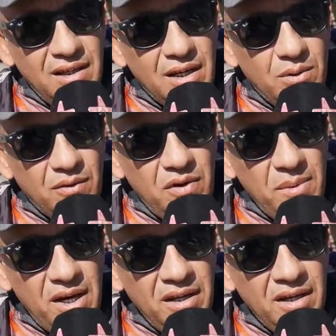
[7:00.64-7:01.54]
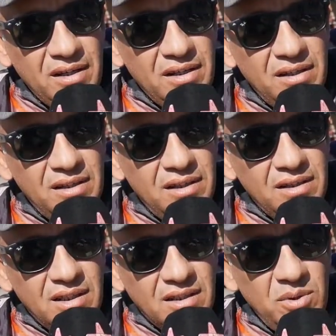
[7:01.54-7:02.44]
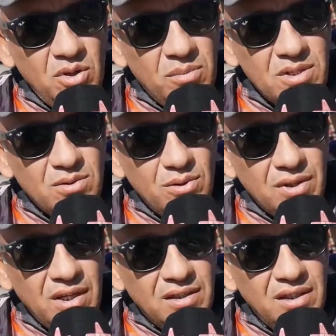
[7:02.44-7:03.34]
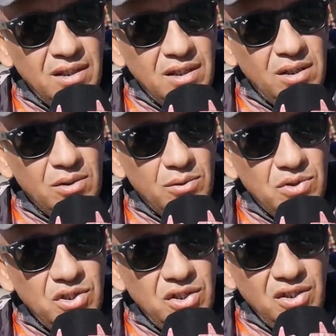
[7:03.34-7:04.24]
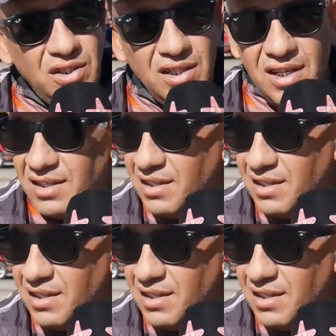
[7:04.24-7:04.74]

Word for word: راه واقفه معنا تنتمنوا من السلطات يكون شي هاد